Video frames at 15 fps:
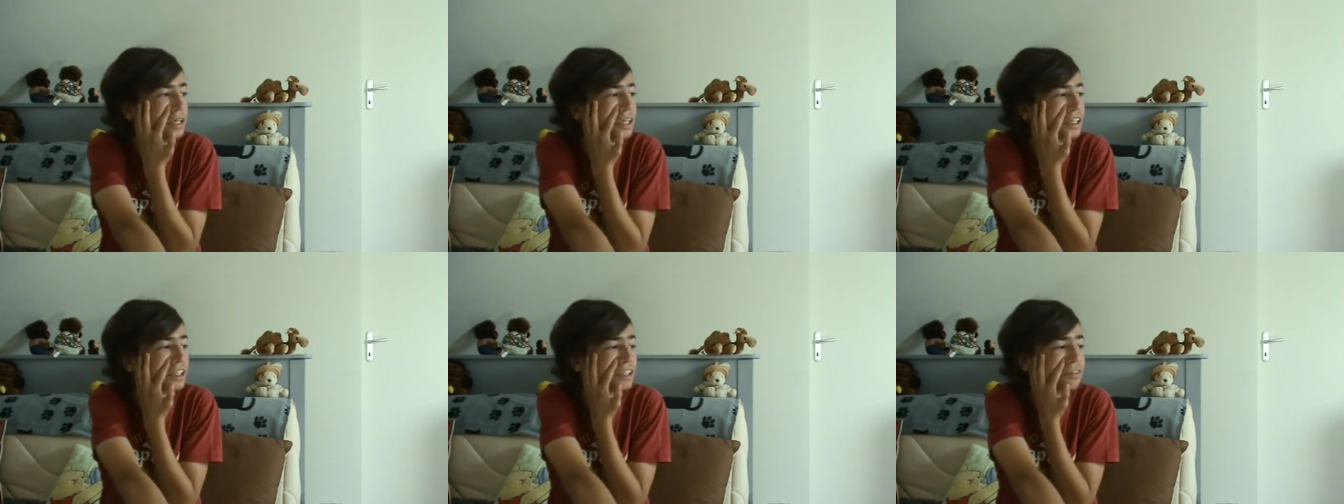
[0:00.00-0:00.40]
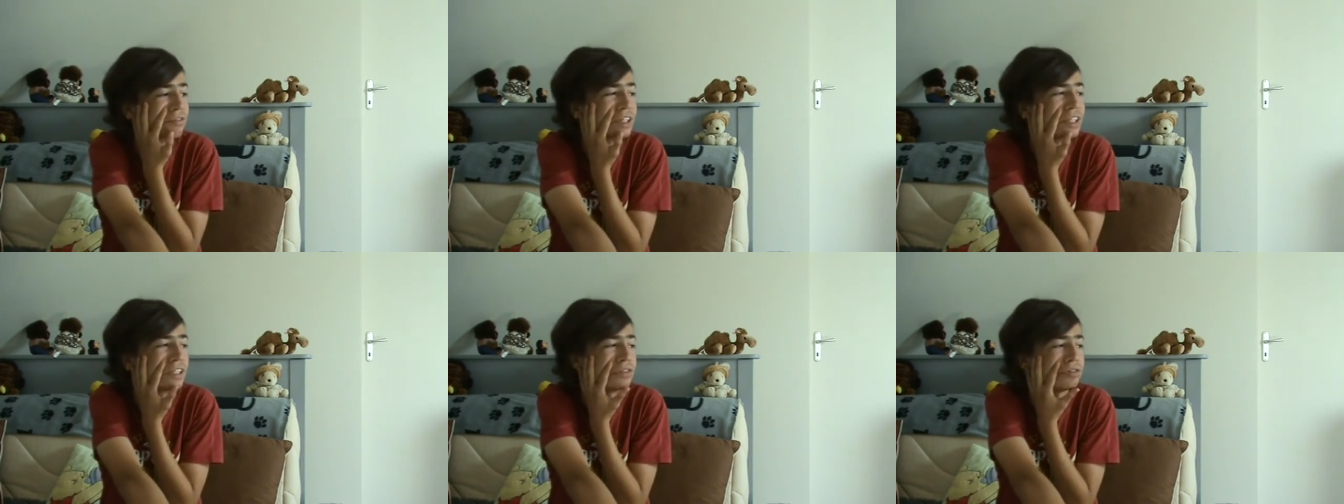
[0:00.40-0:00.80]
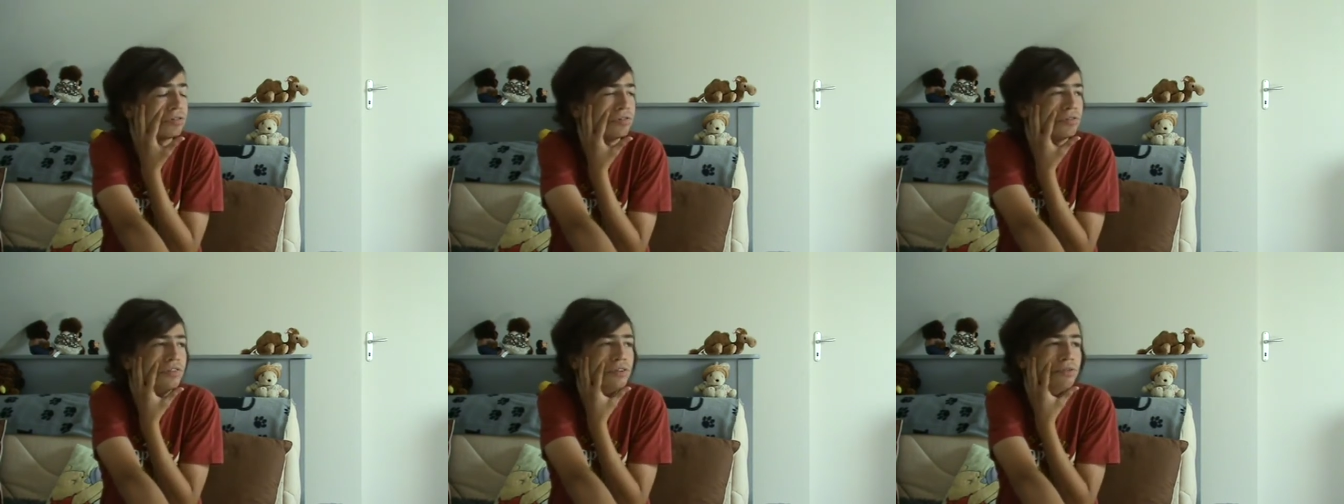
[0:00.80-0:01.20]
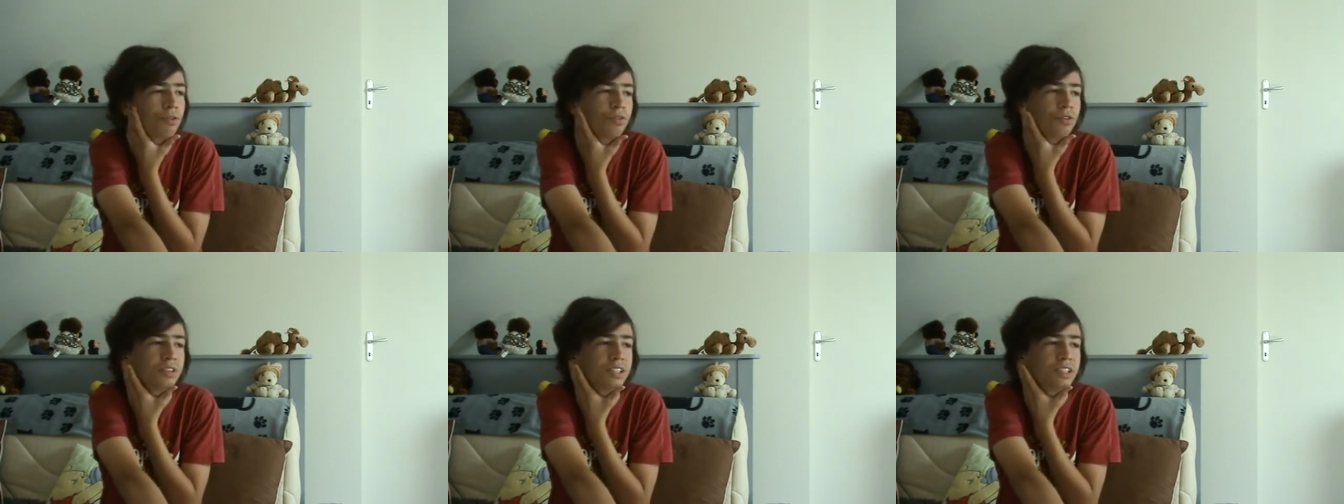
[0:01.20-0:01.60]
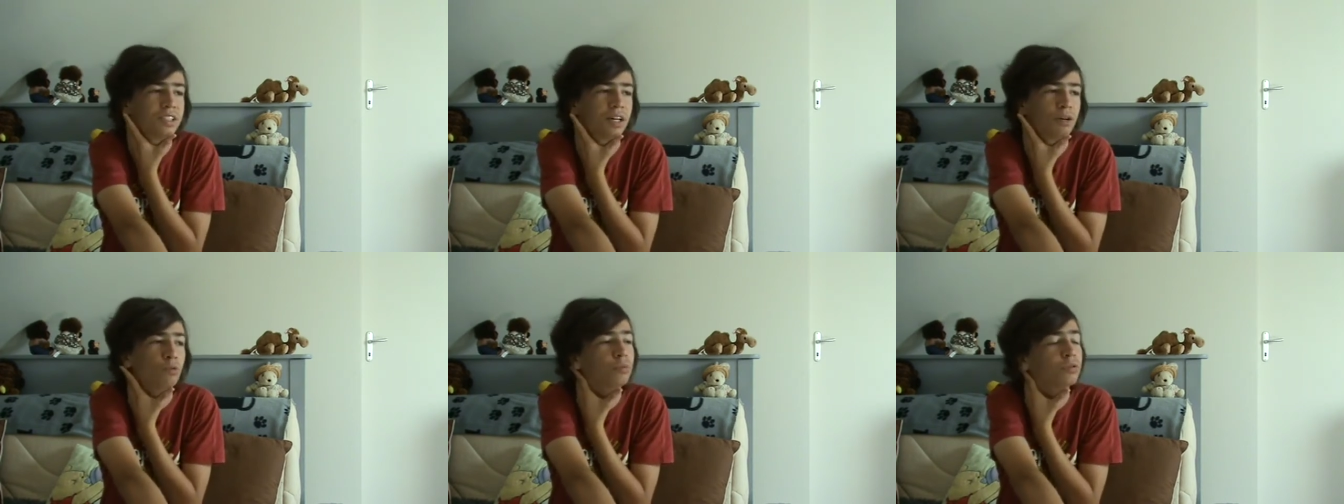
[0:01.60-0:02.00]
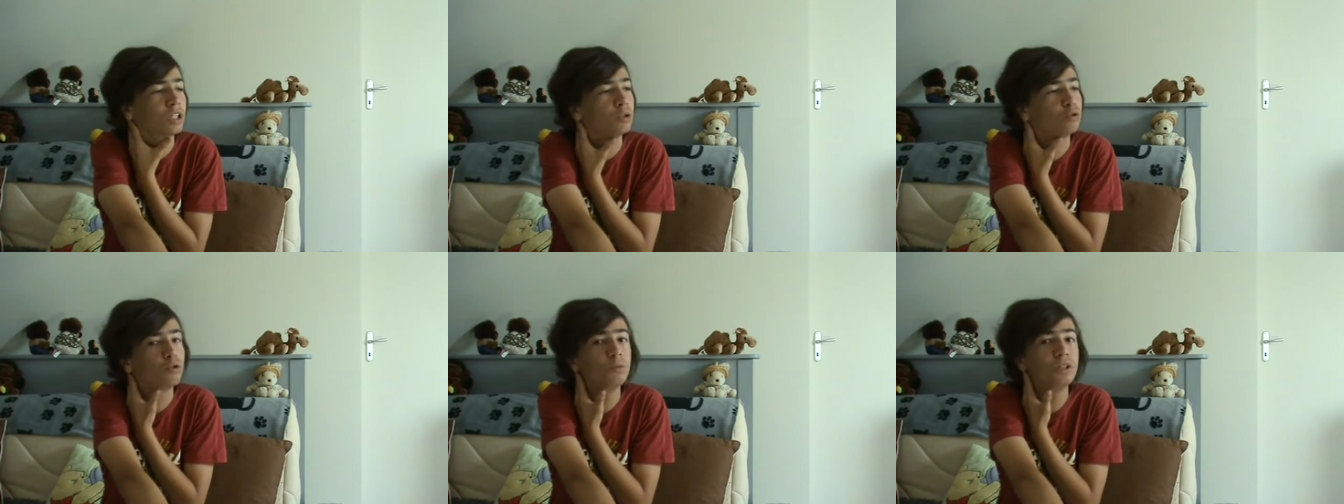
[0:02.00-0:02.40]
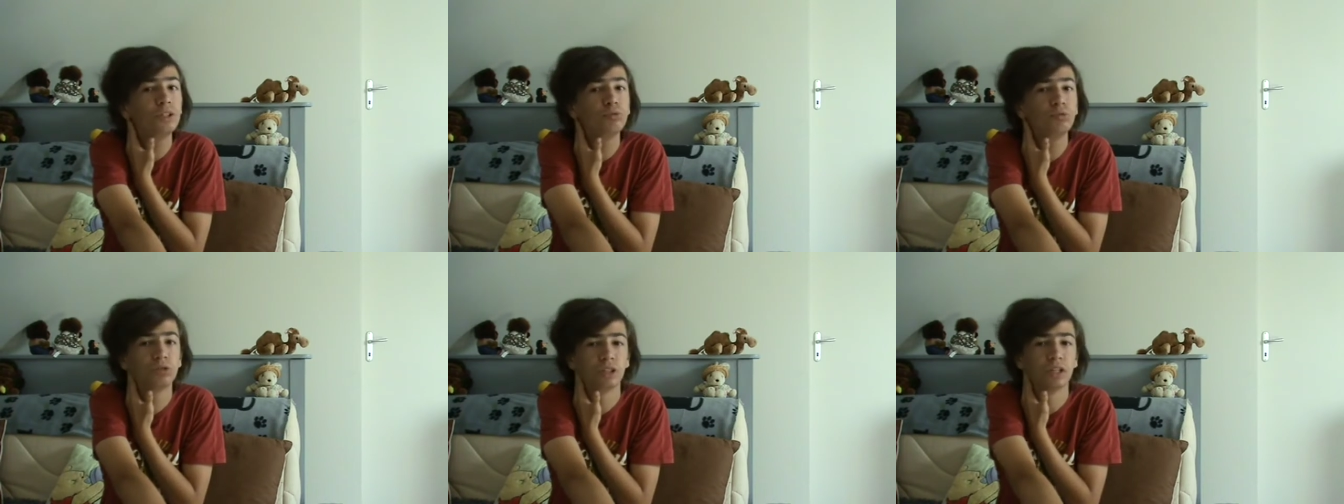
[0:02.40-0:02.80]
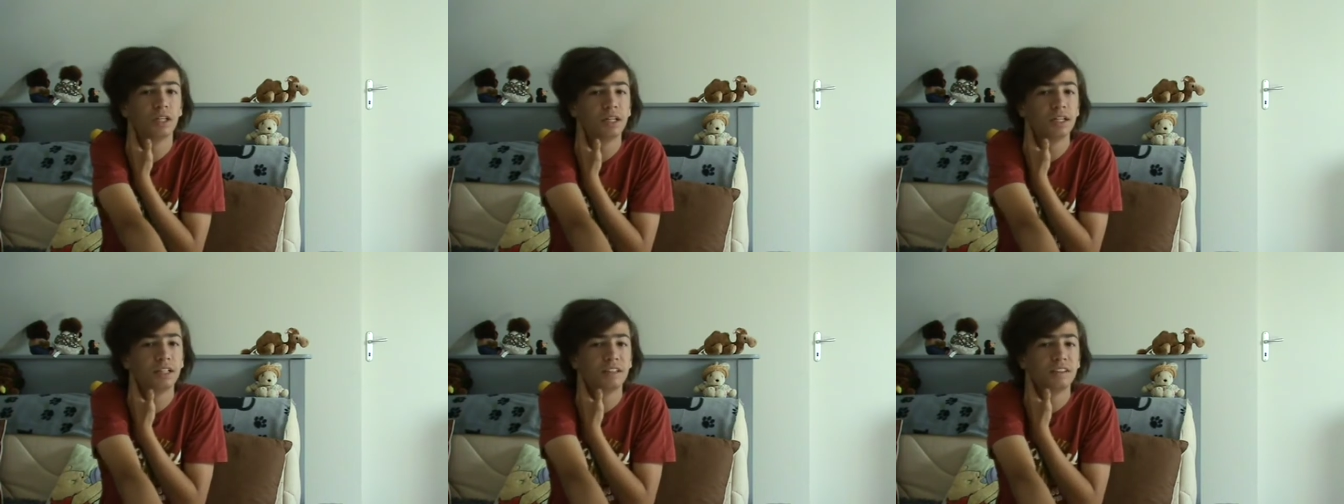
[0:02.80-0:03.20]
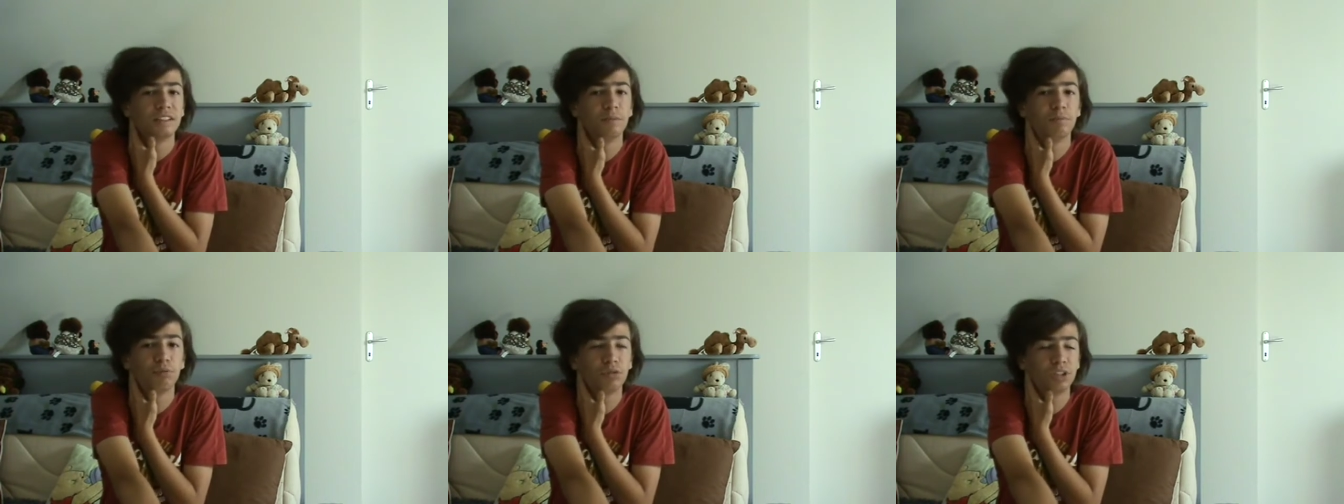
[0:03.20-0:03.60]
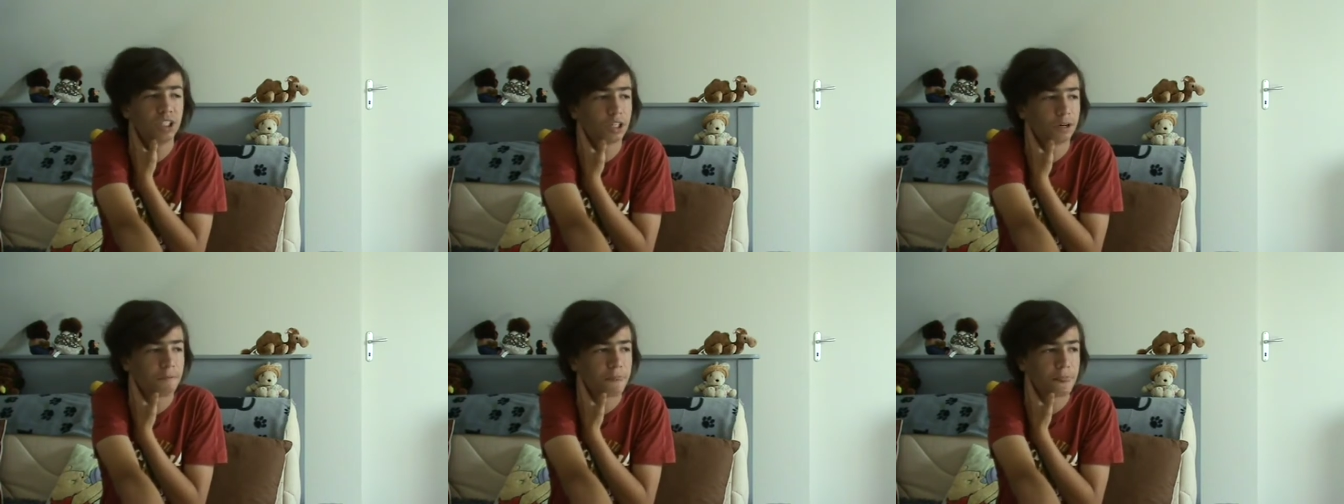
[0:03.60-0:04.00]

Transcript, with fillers: dernière Vuelta sans victoire française, ça remonte à 2012. C'est pour dire.